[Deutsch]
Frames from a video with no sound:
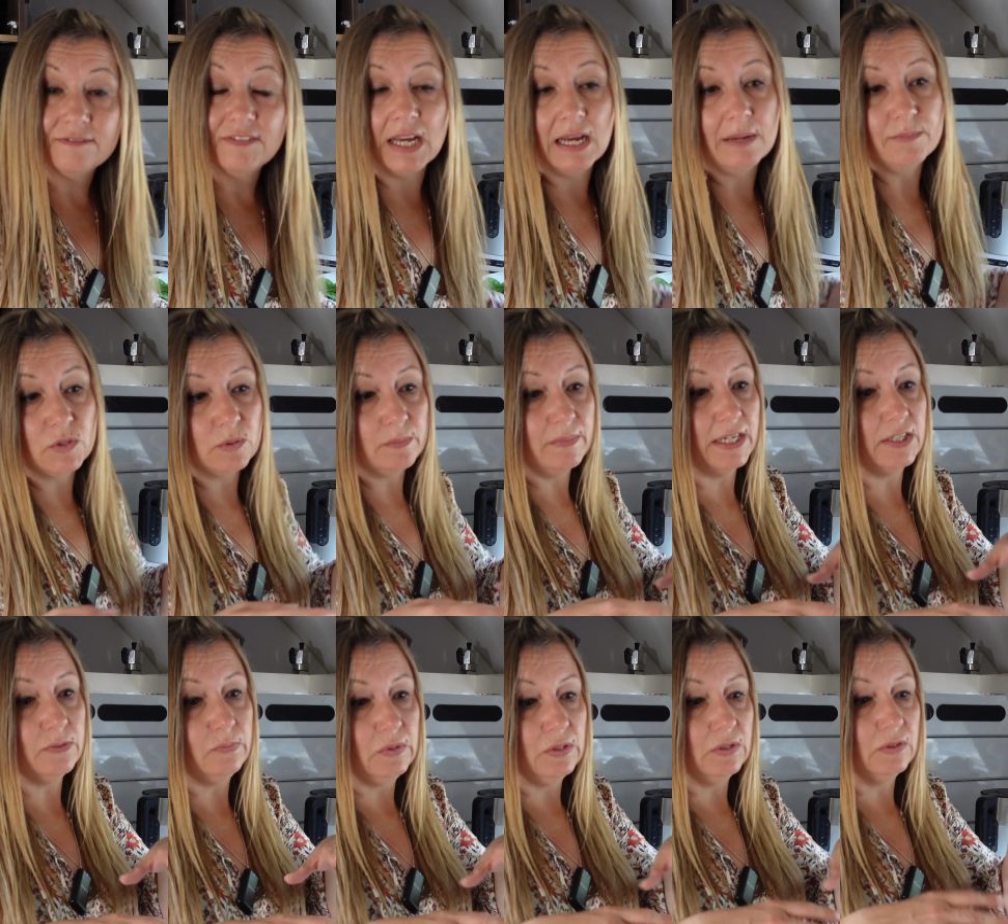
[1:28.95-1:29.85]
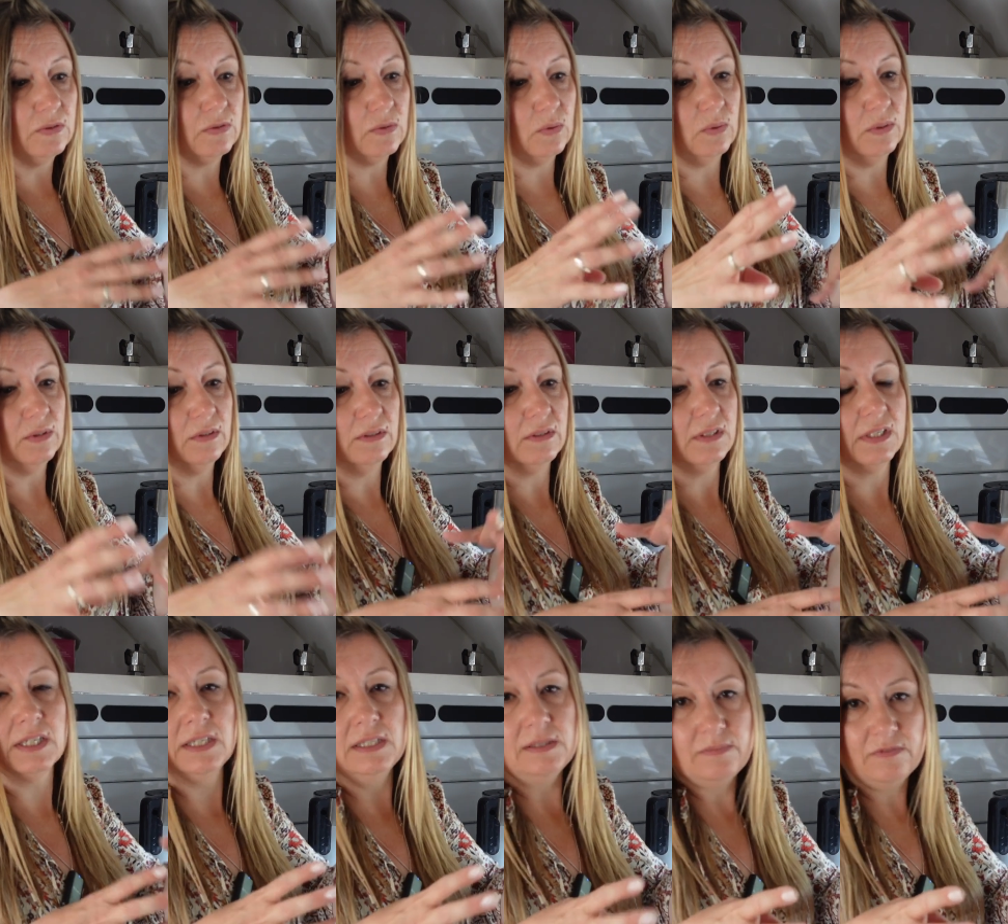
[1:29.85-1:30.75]
Wir haben zum Beispiel so eine
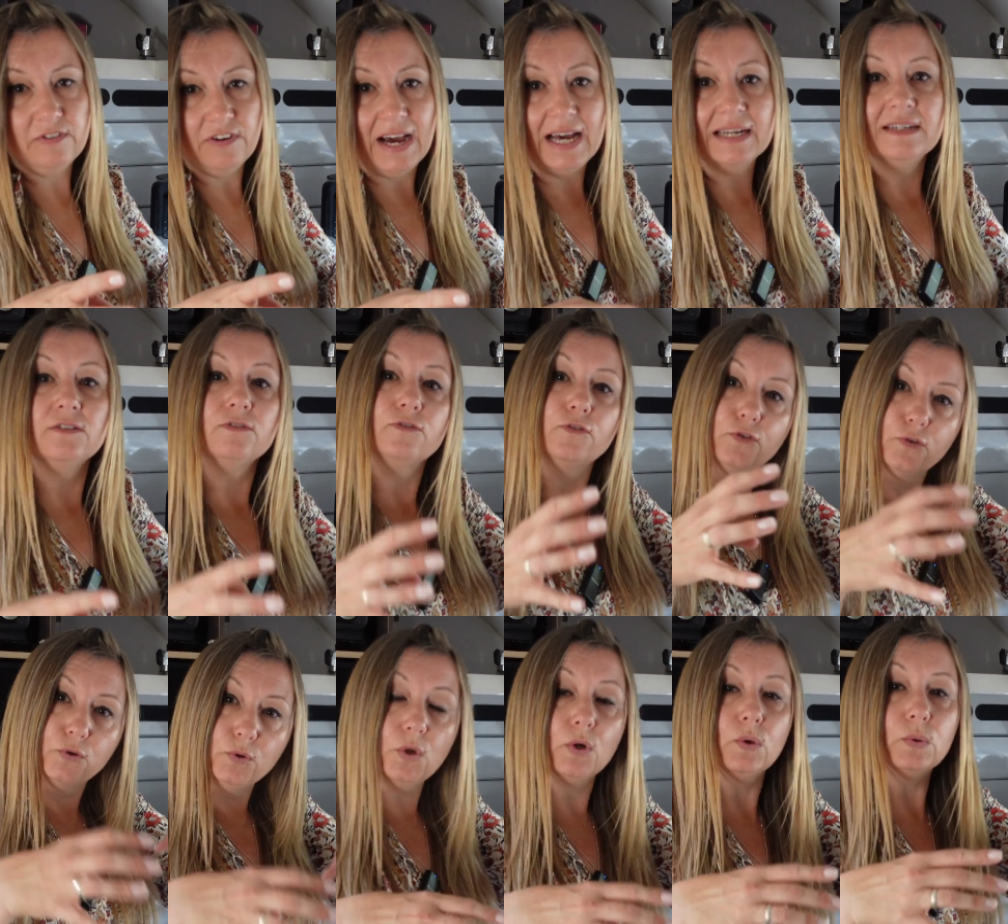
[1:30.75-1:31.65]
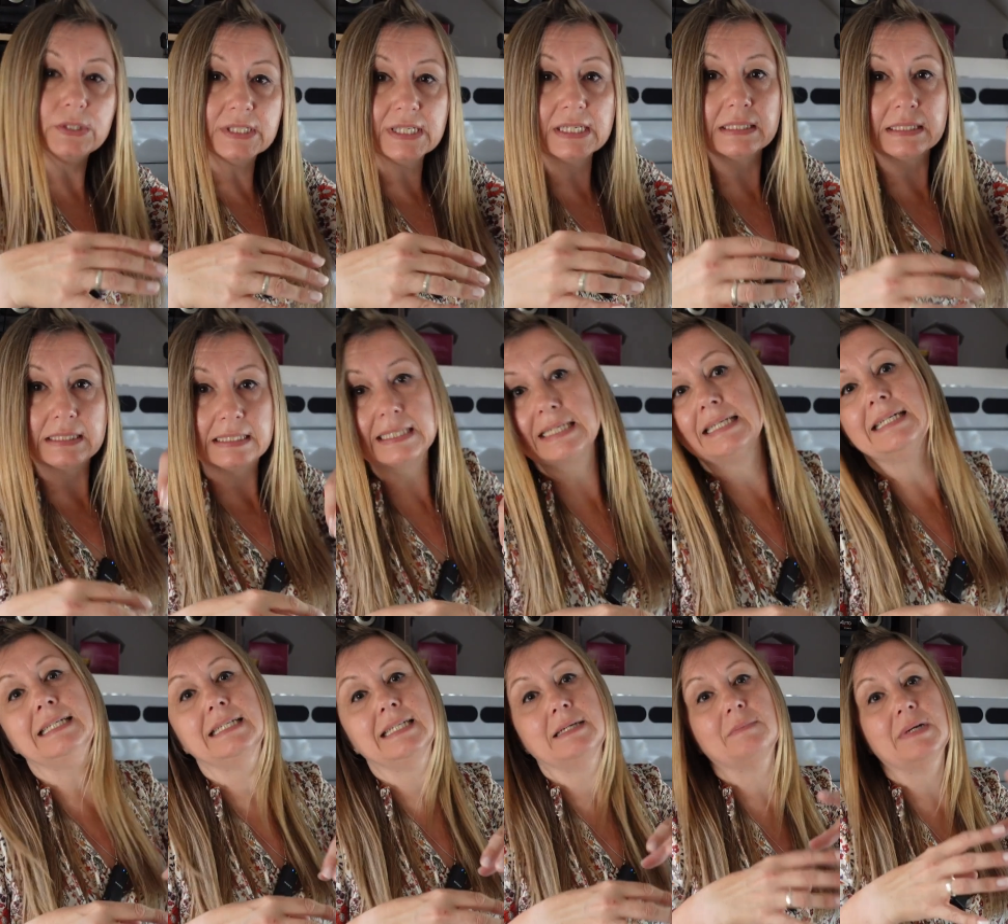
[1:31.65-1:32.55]
Grillpfanne für unseren
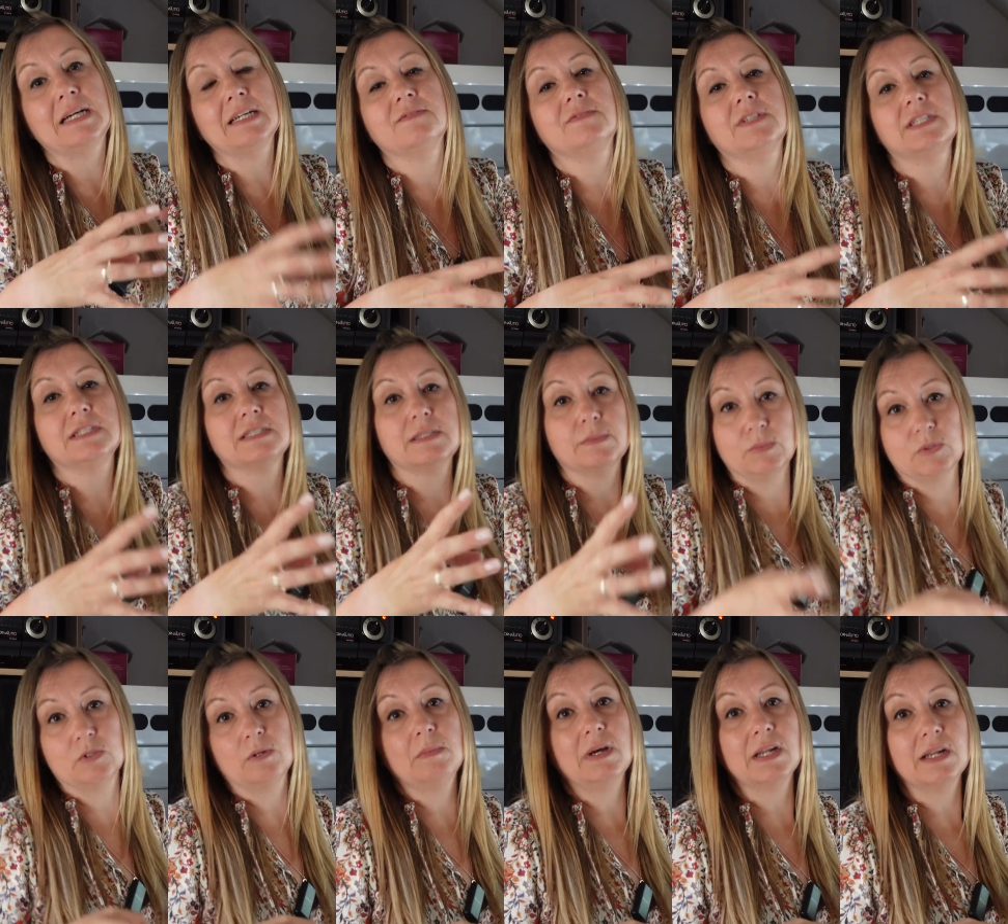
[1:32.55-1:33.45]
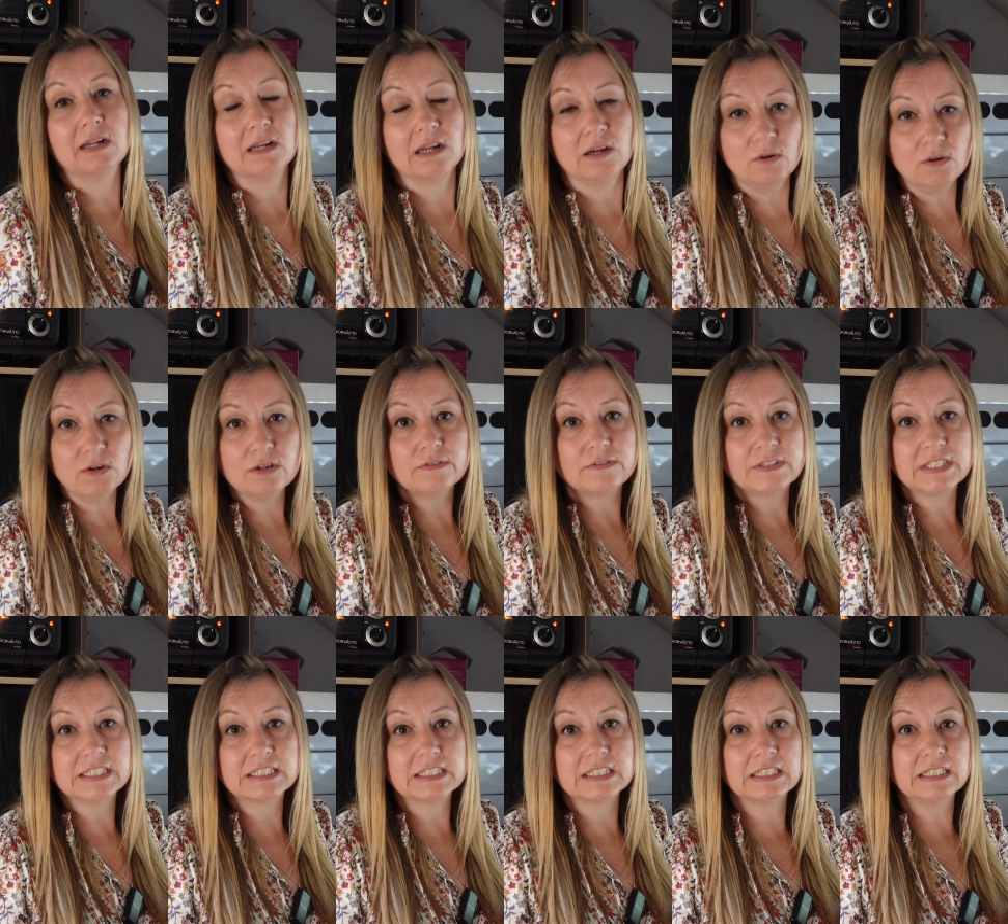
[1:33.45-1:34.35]
Grill. Da machen wir das im Sommer dann auch
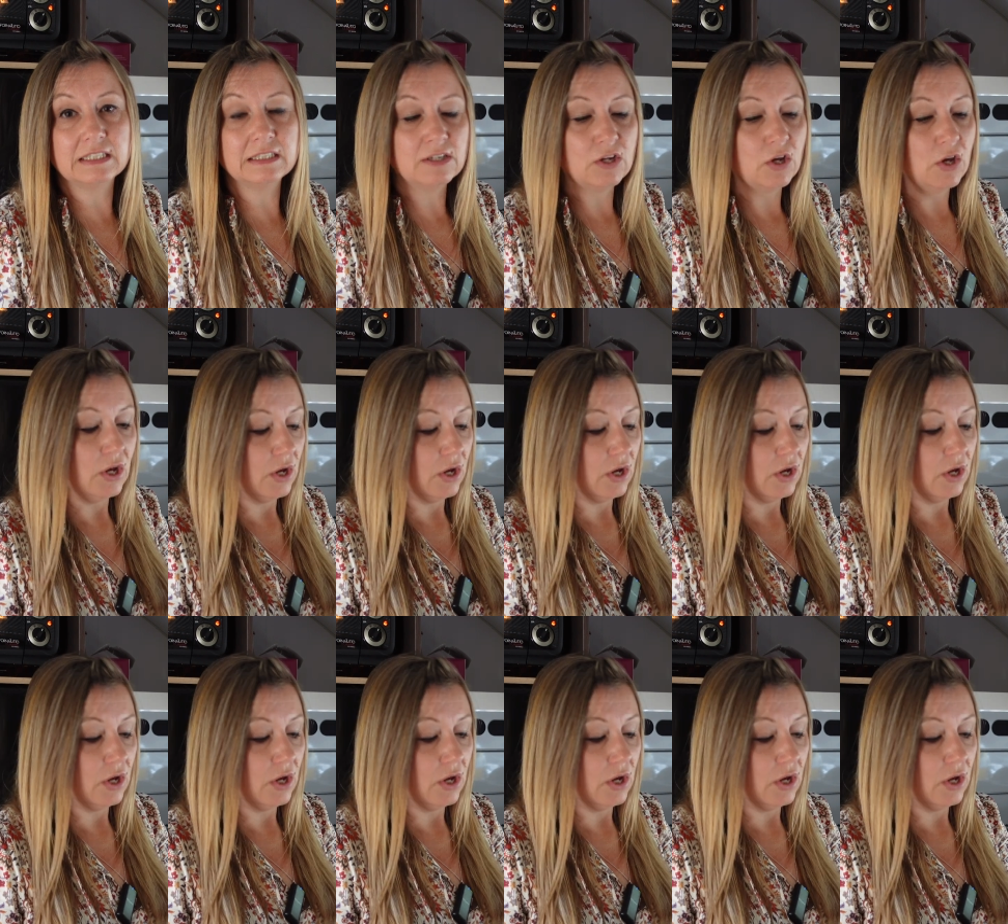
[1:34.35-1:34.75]
öfter drin.